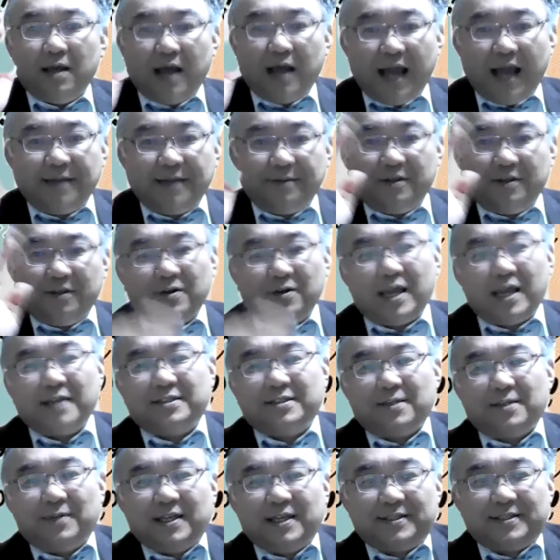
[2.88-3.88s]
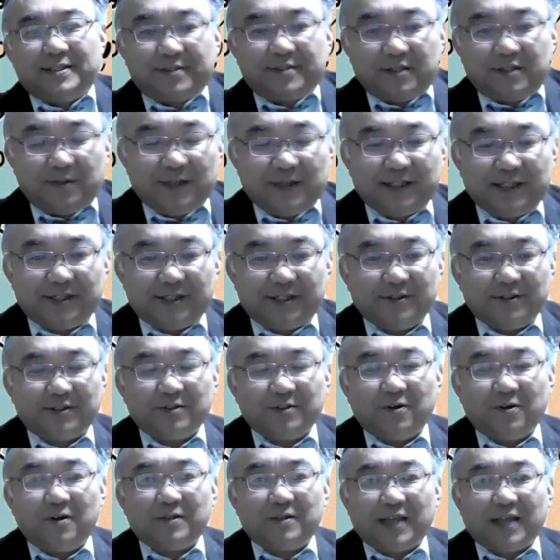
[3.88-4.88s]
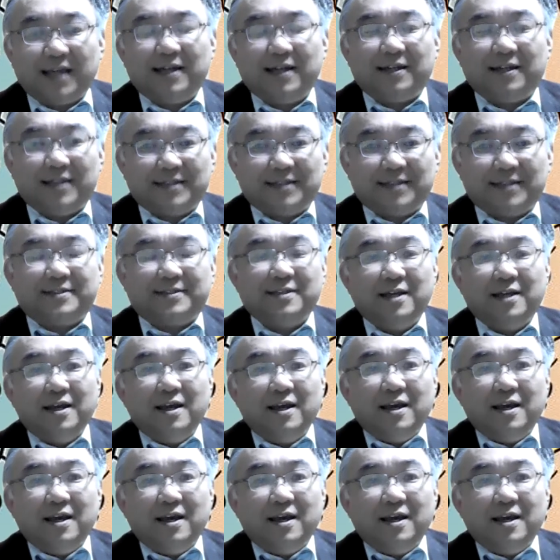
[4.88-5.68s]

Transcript: はい、お元気様です。久留米市立の平です。